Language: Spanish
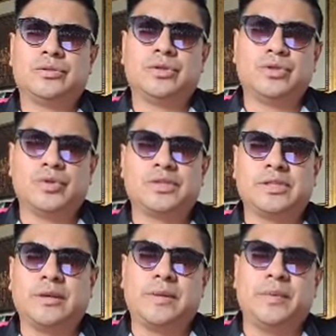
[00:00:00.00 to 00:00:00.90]
los, shows que
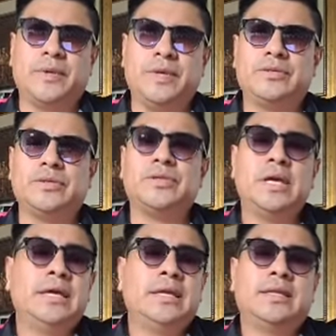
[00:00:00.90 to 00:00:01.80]
estaban previstos.
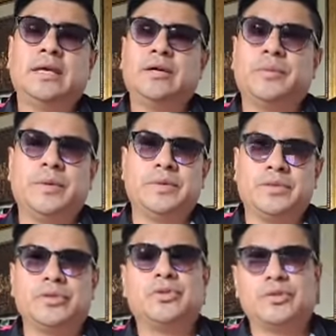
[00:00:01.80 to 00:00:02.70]
Tengo
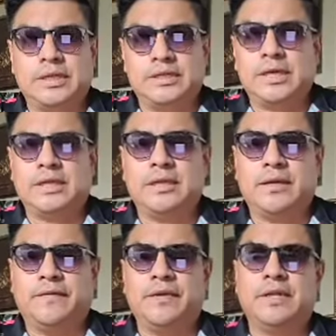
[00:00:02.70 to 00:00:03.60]
previstos shows del
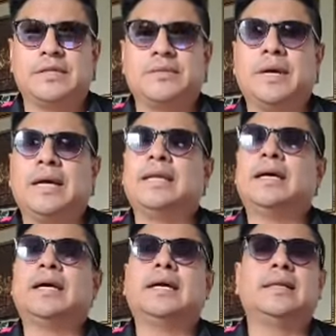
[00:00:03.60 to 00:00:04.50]
siguiente fin de
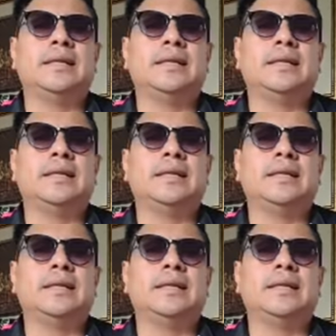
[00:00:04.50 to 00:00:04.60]
semana,